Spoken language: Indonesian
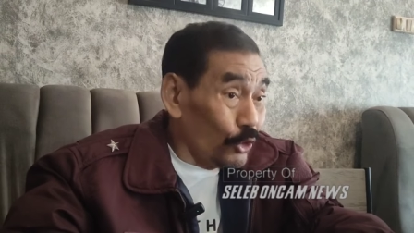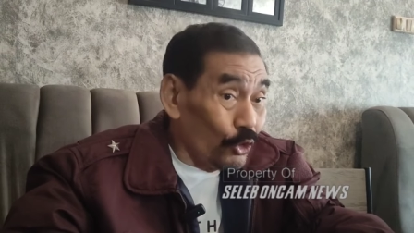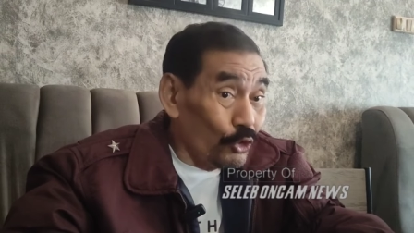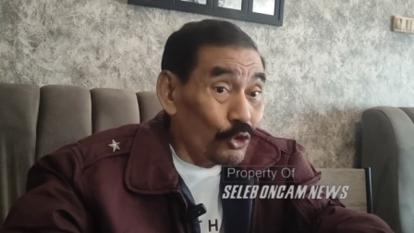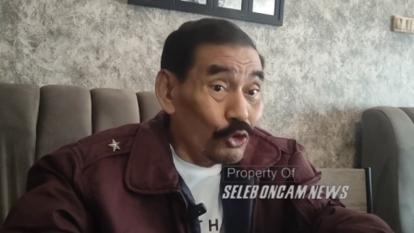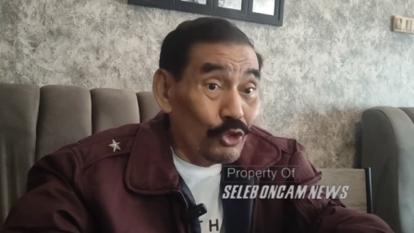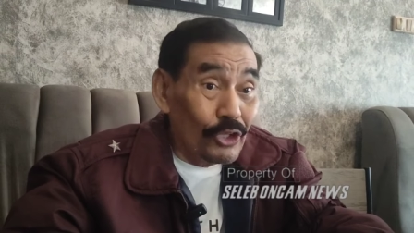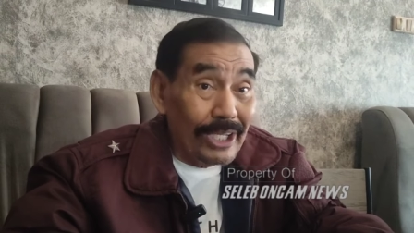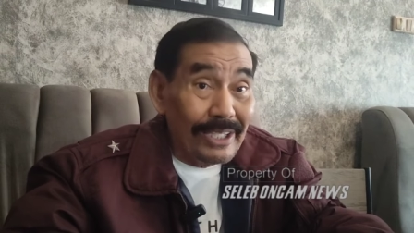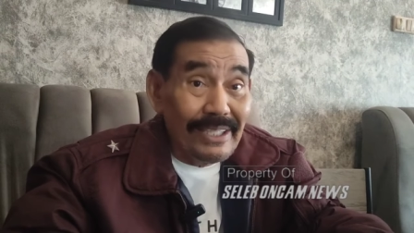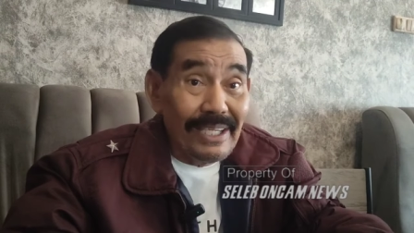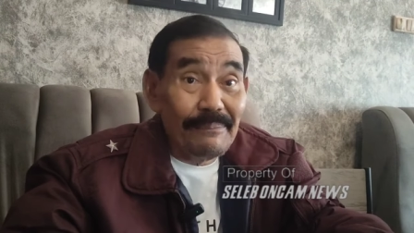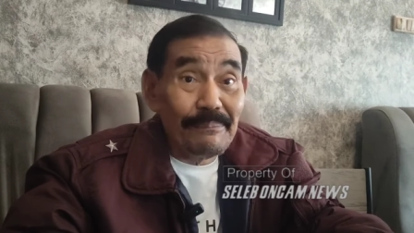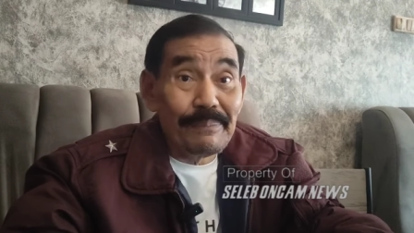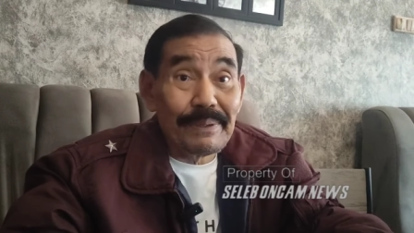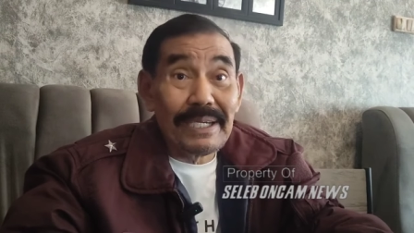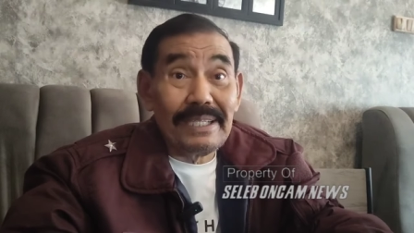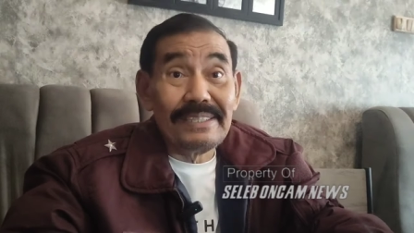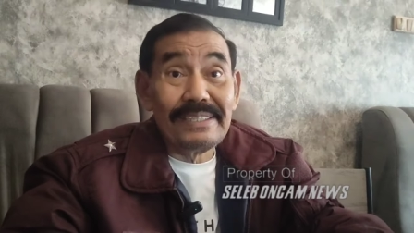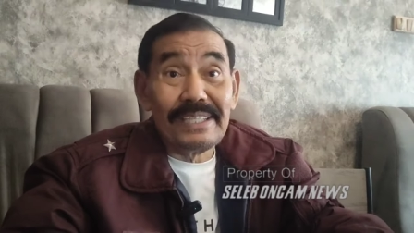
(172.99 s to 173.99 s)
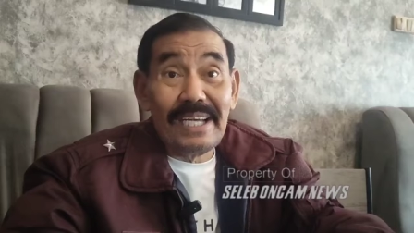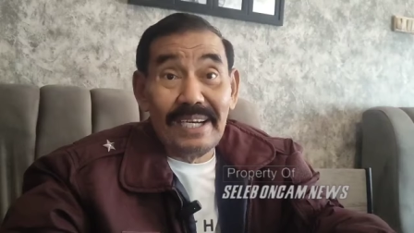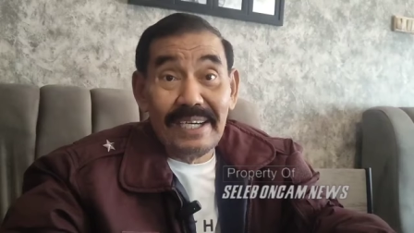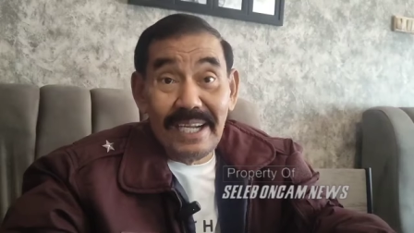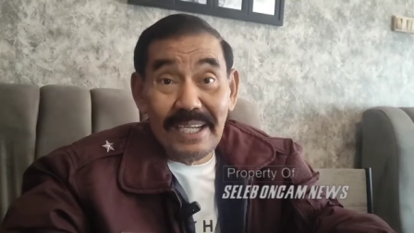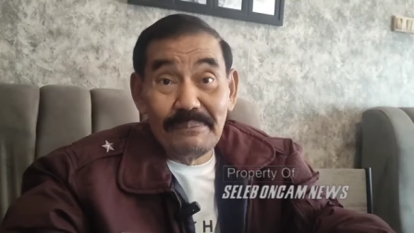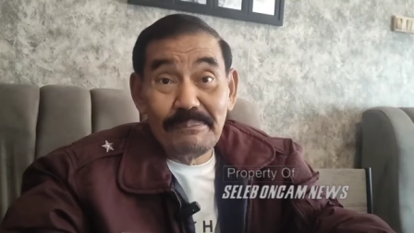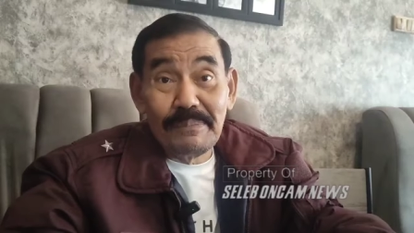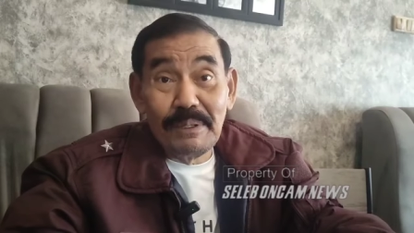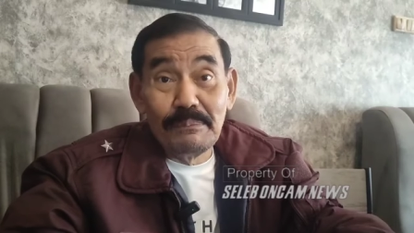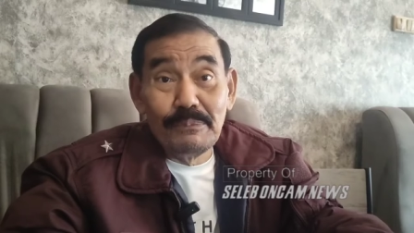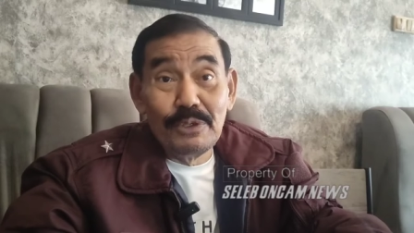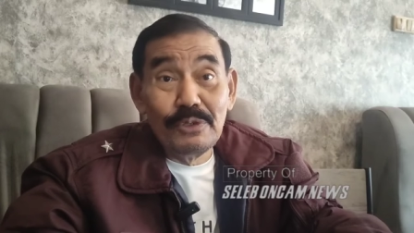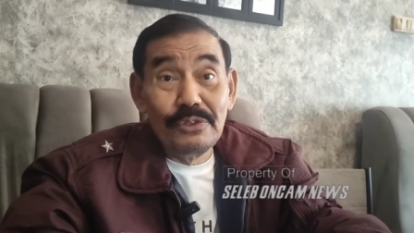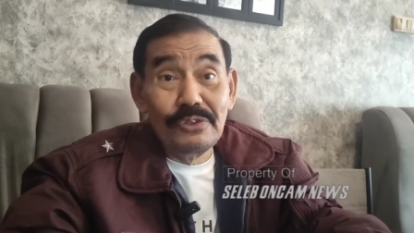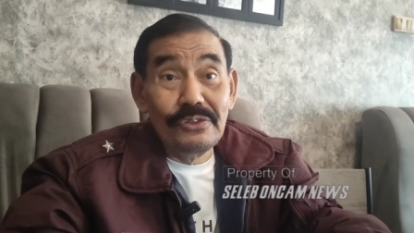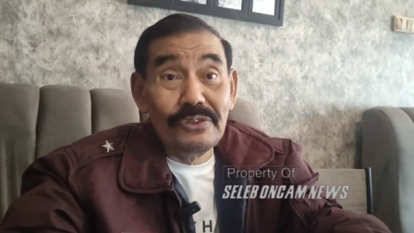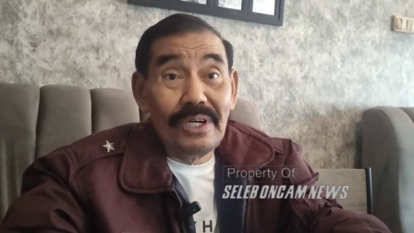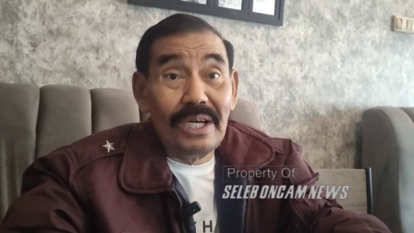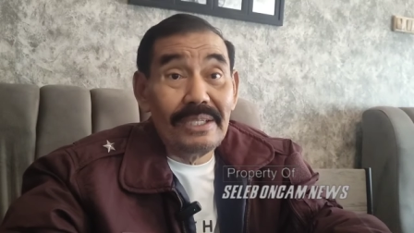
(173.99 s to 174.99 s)
tuntutannya perencanaan
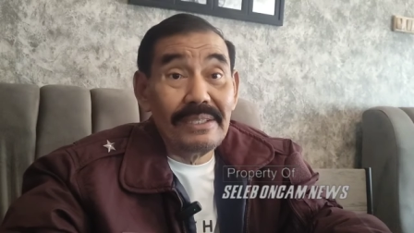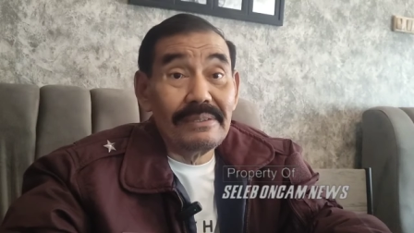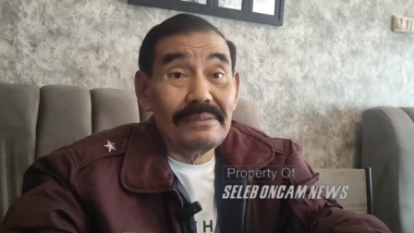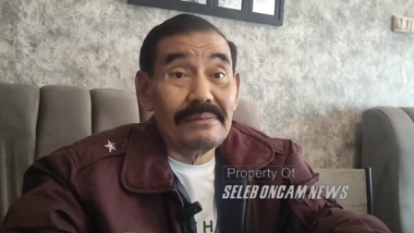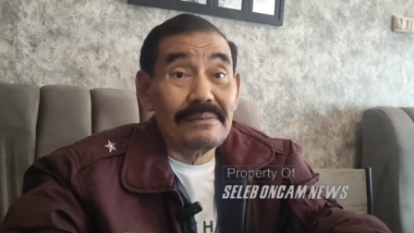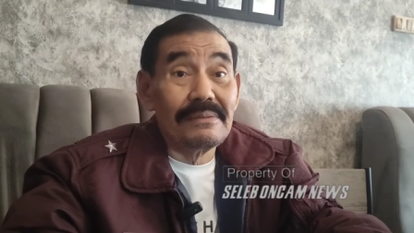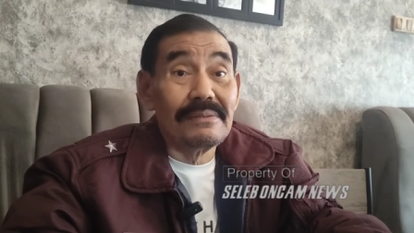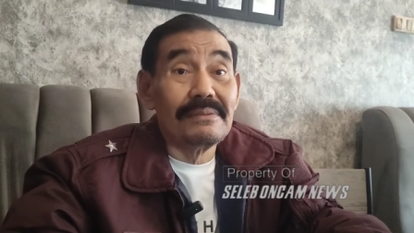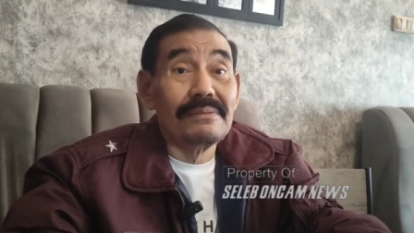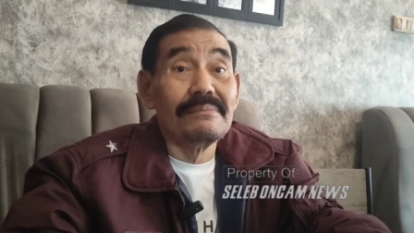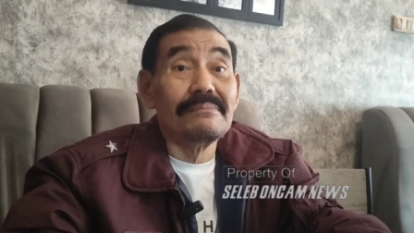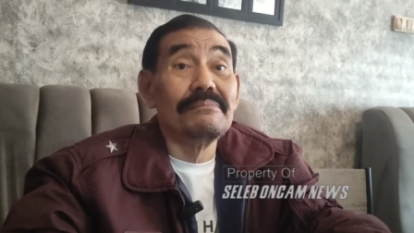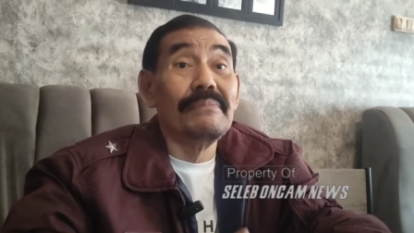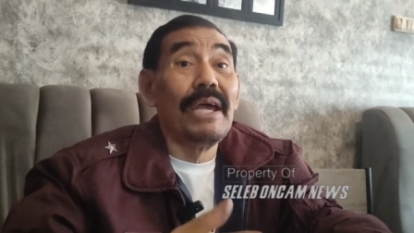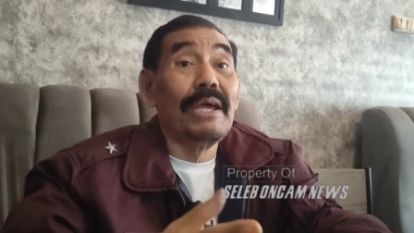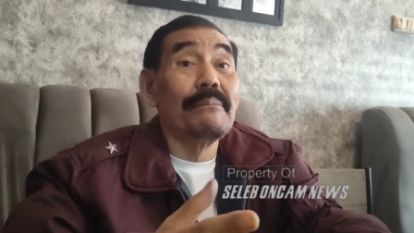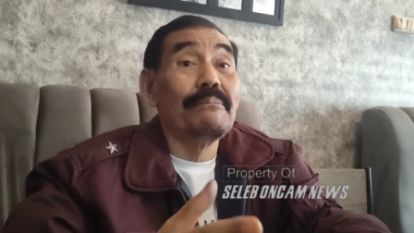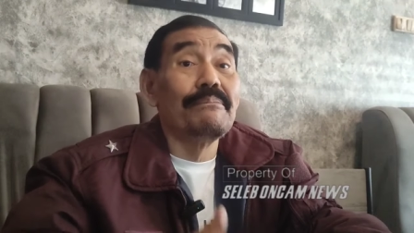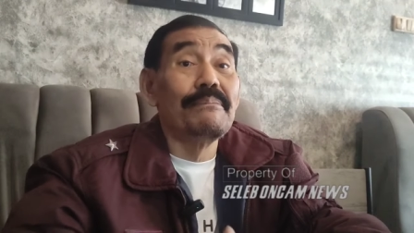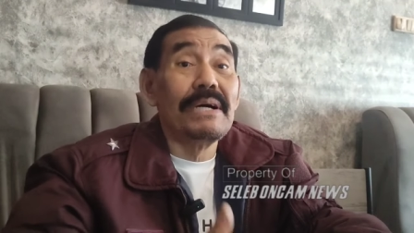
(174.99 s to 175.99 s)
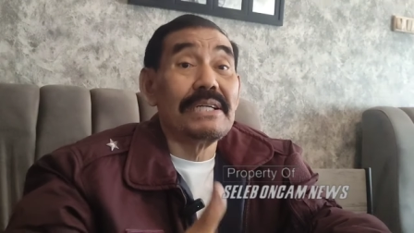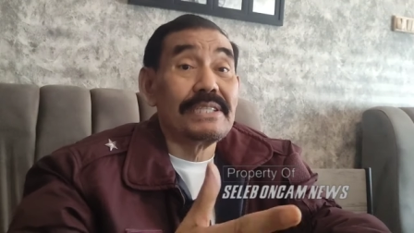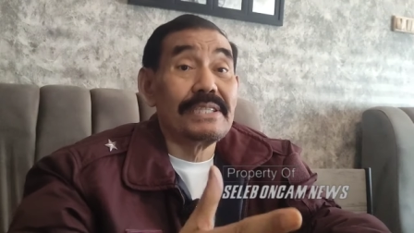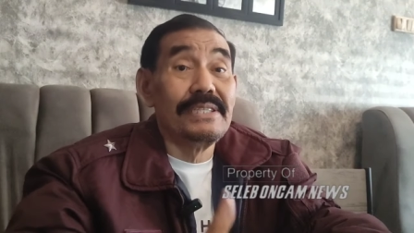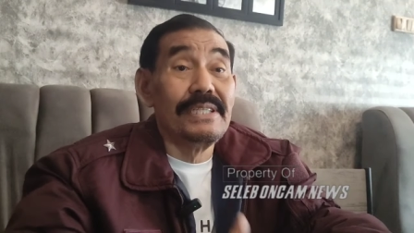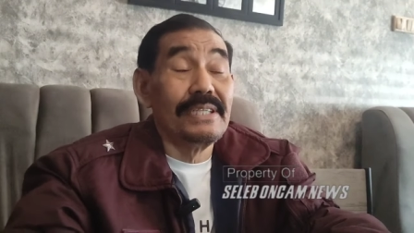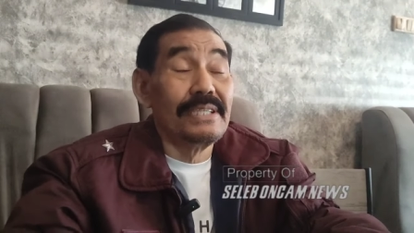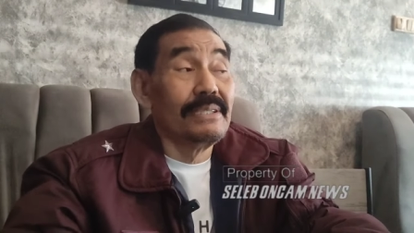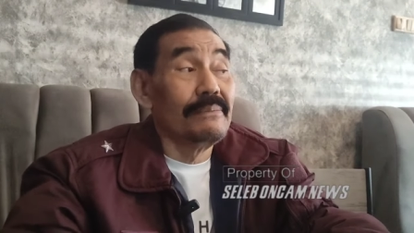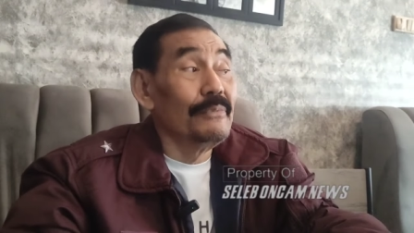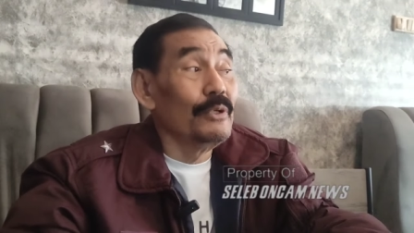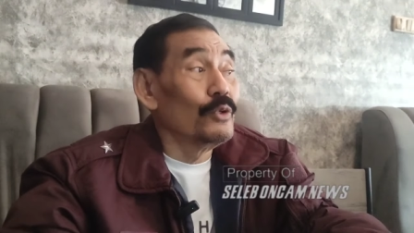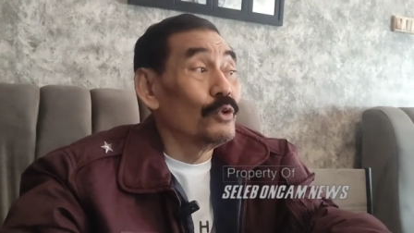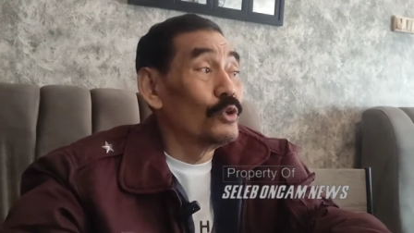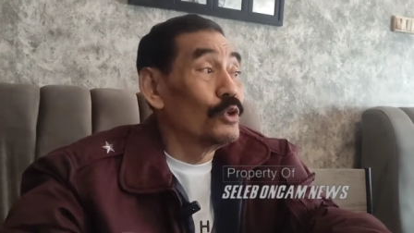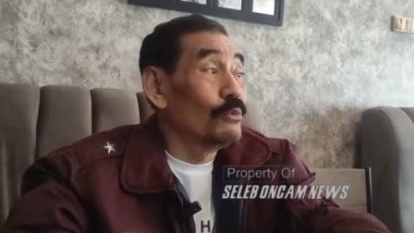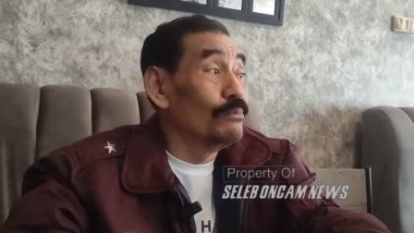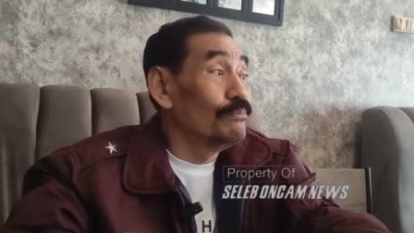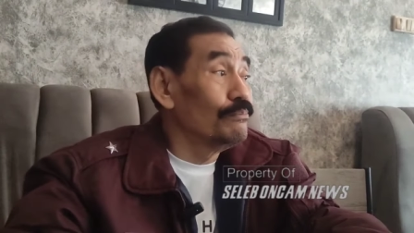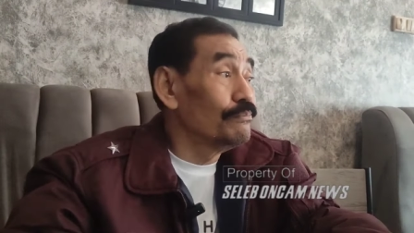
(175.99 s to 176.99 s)
pembunuhan, bebas dia demi
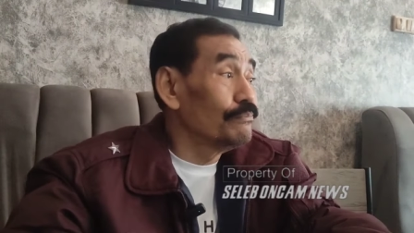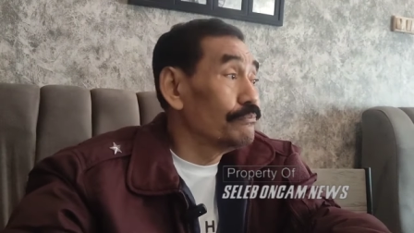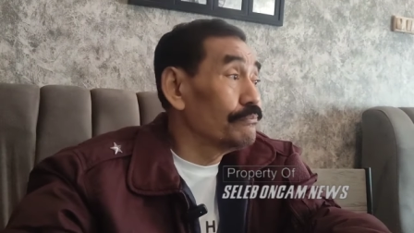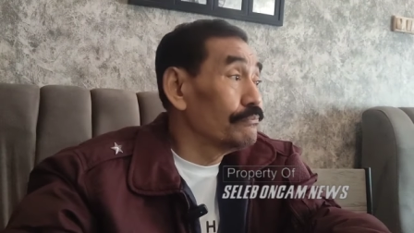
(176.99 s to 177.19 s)
hukum.